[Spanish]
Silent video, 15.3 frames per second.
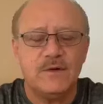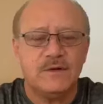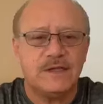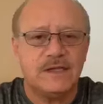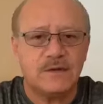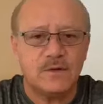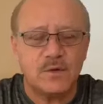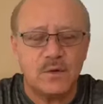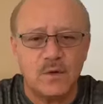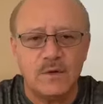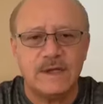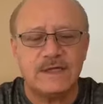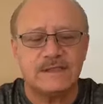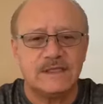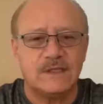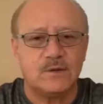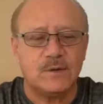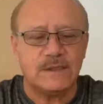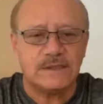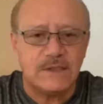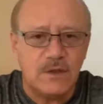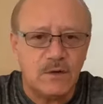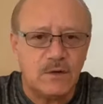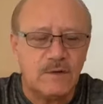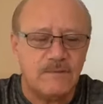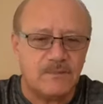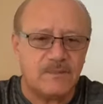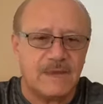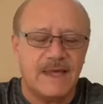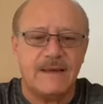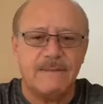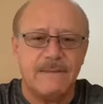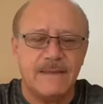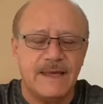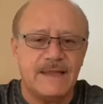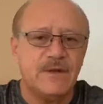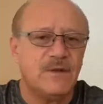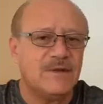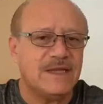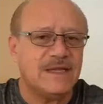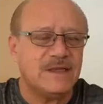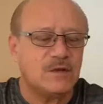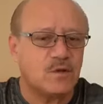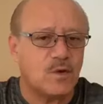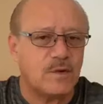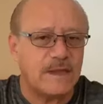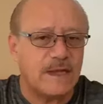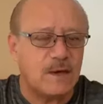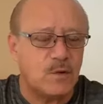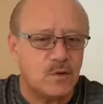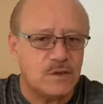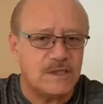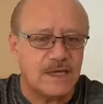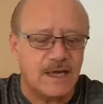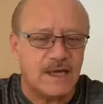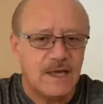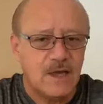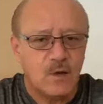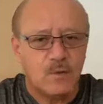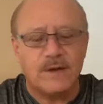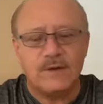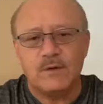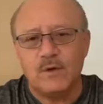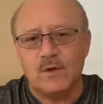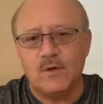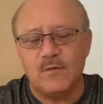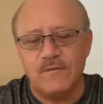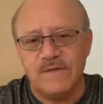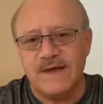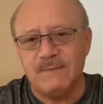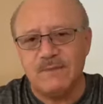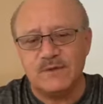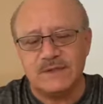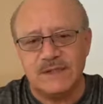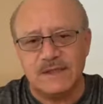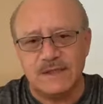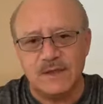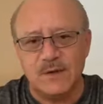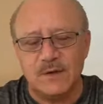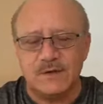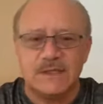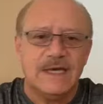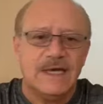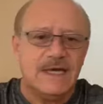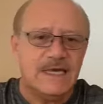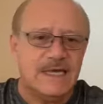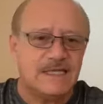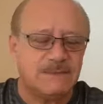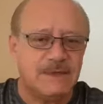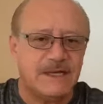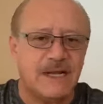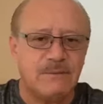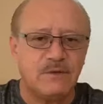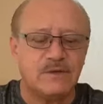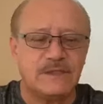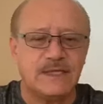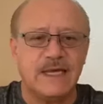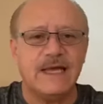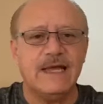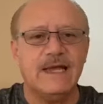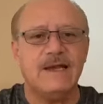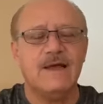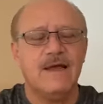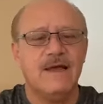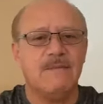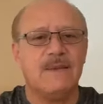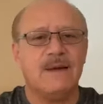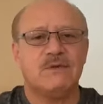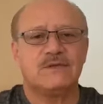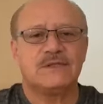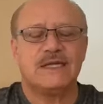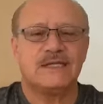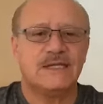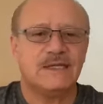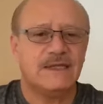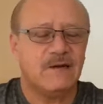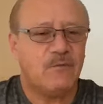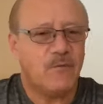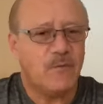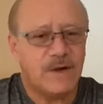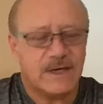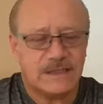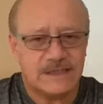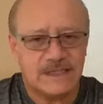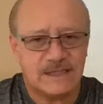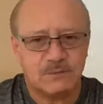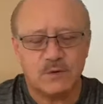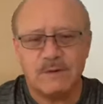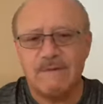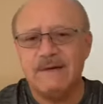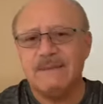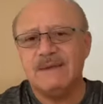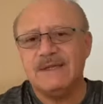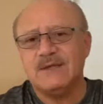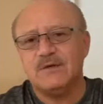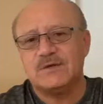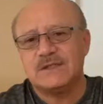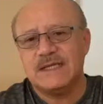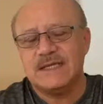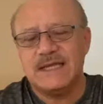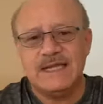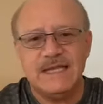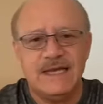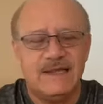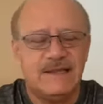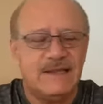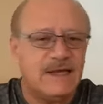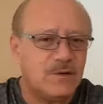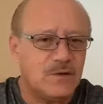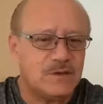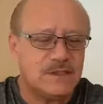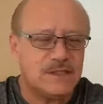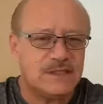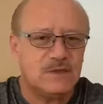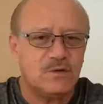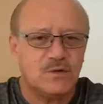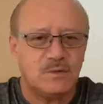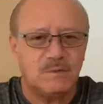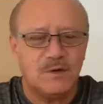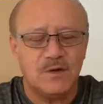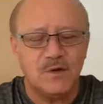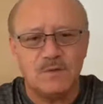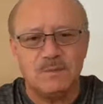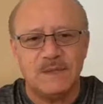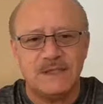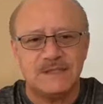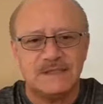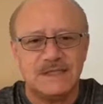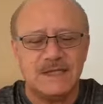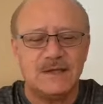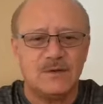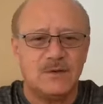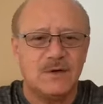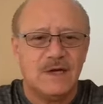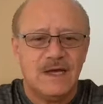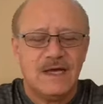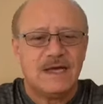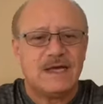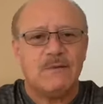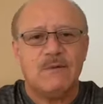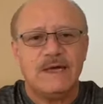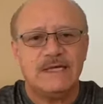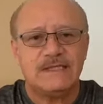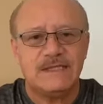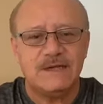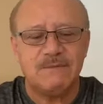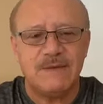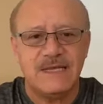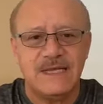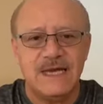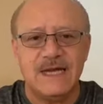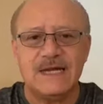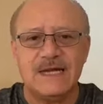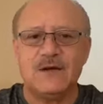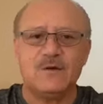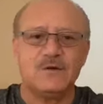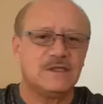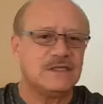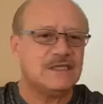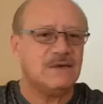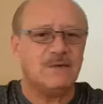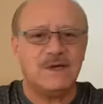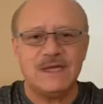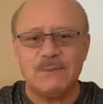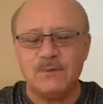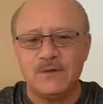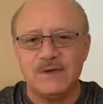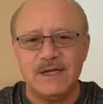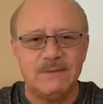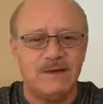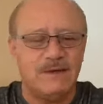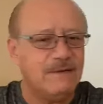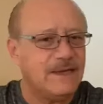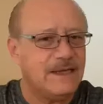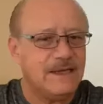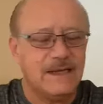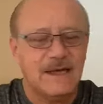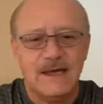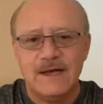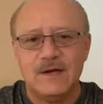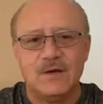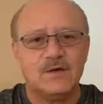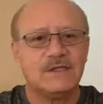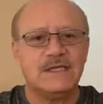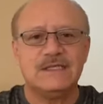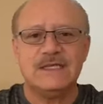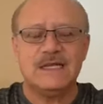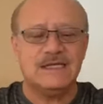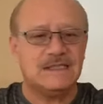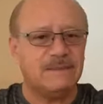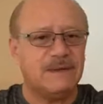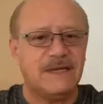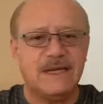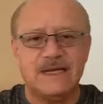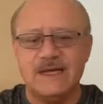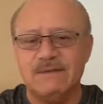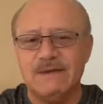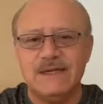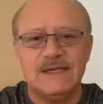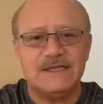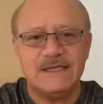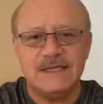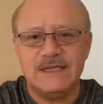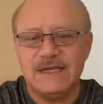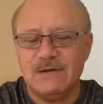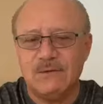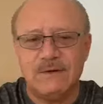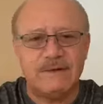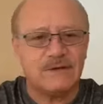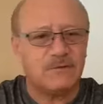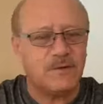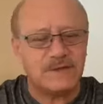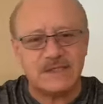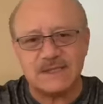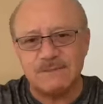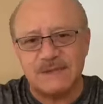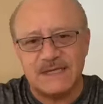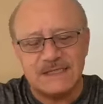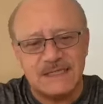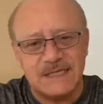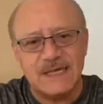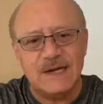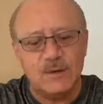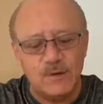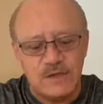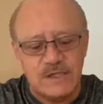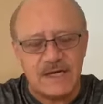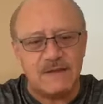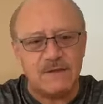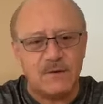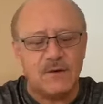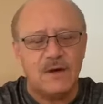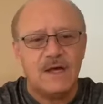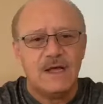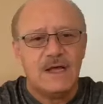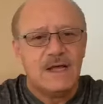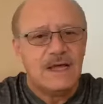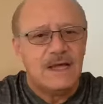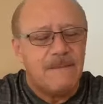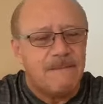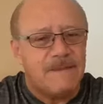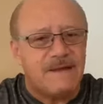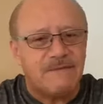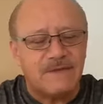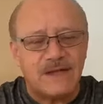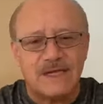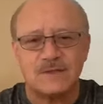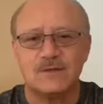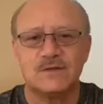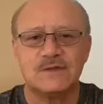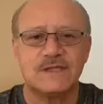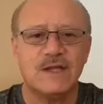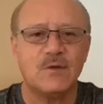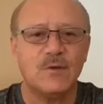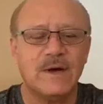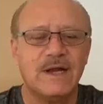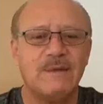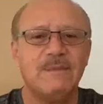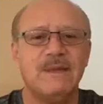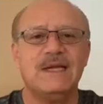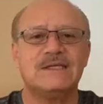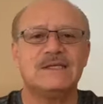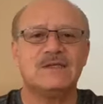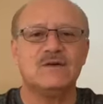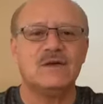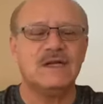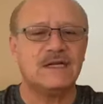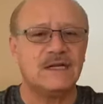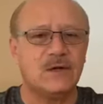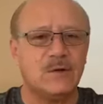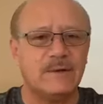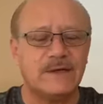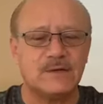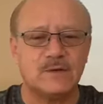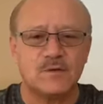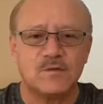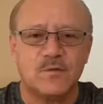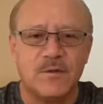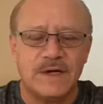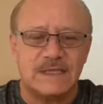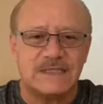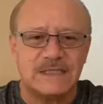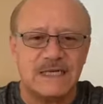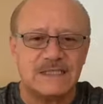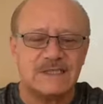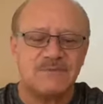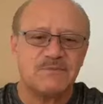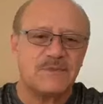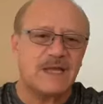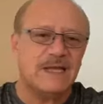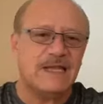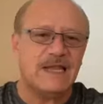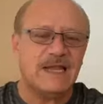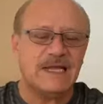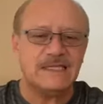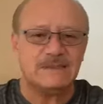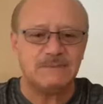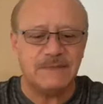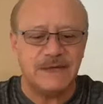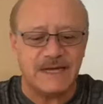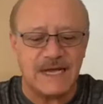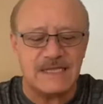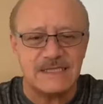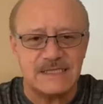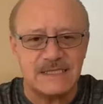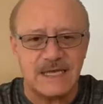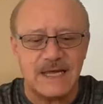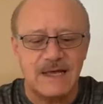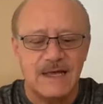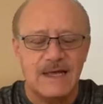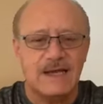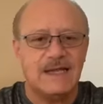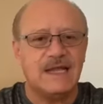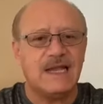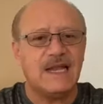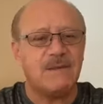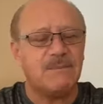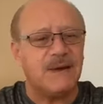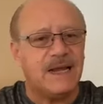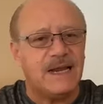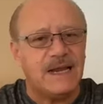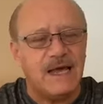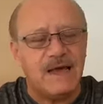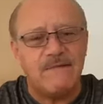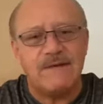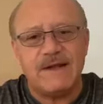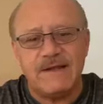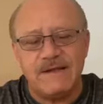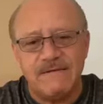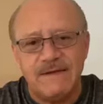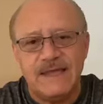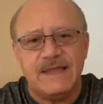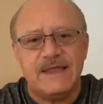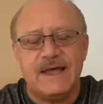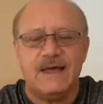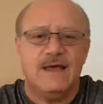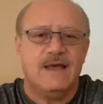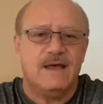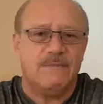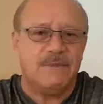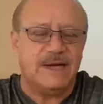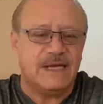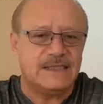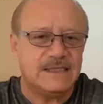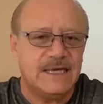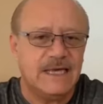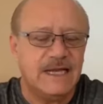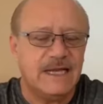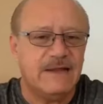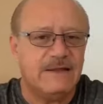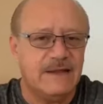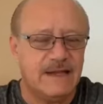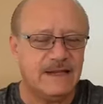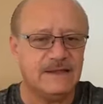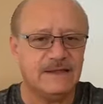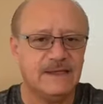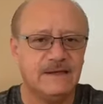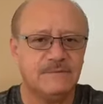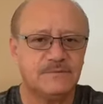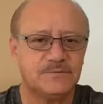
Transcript: de toda situación, en medio de toda lucha, cuando confiamos en Dios y esperamos en Él, vamos a tener fuerzas. Probablemente usted el día de anoche se durmió pensando, ¿qué voy a hacer mañana? No sé si voy a poder vivir. No sé si la semana que viene tendré nuevas fuerzas para seguir luchando. Mientras usted duerme, el Señor le renueva sus fuerzas le da la esperanza, le da la palabra de vida para seguir adelante.